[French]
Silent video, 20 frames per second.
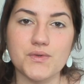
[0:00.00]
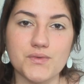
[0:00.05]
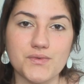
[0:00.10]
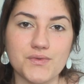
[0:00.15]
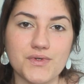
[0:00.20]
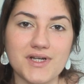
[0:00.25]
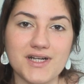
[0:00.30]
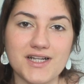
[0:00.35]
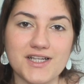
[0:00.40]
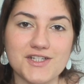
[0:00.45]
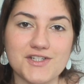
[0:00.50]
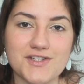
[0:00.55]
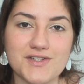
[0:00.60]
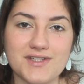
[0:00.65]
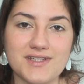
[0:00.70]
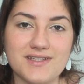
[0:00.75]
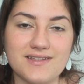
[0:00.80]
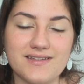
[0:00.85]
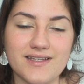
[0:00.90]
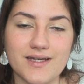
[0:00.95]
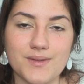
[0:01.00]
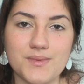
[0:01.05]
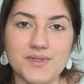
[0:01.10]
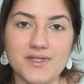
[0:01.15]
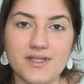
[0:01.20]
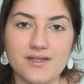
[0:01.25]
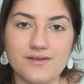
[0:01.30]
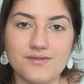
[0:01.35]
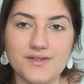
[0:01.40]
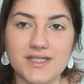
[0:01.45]
voilà, j'en ai
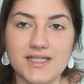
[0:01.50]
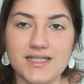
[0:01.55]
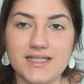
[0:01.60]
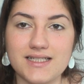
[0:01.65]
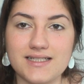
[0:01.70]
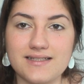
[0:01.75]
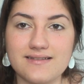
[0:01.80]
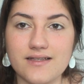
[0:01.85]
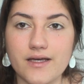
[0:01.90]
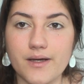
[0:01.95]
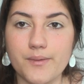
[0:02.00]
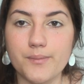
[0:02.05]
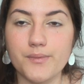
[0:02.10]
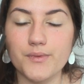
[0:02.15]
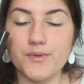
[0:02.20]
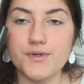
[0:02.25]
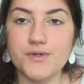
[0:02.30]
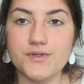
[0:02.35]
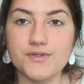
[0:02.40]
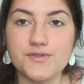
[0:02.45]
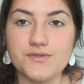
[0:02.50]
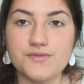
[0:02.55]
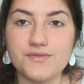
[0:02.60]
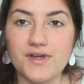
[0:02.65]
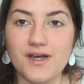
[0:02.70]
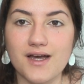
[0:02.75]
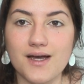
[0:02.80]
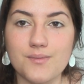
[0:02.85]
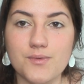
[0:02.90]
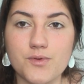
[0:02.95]
terminé avec l'étape euh, du
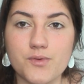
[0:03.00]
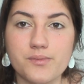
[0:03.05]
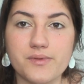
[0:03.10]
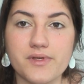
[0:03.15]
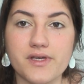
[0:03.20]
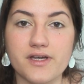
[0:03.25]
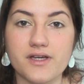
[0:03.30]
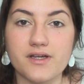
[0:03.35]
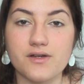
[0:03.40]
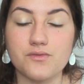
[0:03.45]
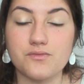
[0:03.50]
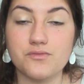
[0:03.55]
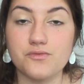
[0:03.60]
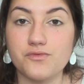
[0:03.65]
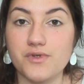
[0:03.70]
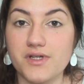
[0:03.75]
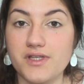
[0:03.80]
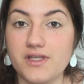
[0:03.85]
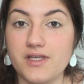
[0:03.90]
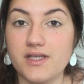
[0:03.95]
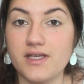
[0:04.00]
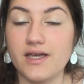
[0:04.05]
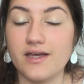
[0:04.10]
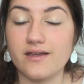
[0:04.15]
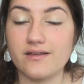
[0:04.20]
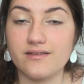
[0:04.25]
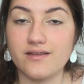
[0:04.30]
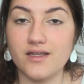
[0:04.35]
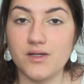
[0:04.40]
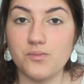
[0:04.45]
fard à paupières. Vous voyez
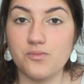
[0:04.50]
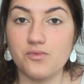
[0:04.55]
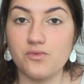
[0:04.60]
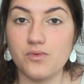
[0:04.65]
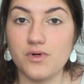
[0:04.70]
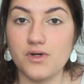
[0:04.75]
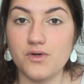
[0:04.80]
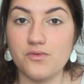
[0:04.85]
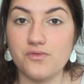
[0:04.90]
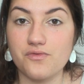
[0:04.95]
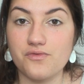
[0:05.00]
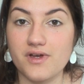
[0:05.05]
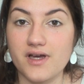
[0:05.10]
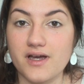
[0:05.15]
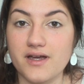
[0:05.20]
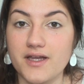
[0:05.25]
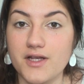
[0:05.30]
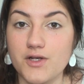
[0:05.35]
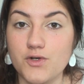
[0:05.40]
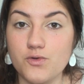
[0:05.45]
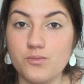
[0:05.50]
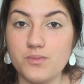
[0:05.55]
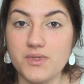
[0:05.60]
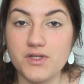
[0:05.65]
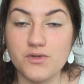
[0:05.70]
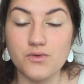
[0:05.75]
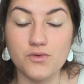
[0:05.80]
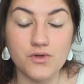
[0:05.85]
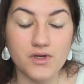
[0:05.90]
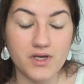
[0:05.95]
à quel point le fard est
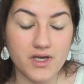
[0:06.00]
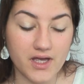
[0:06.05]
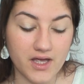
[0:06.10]
lumineux.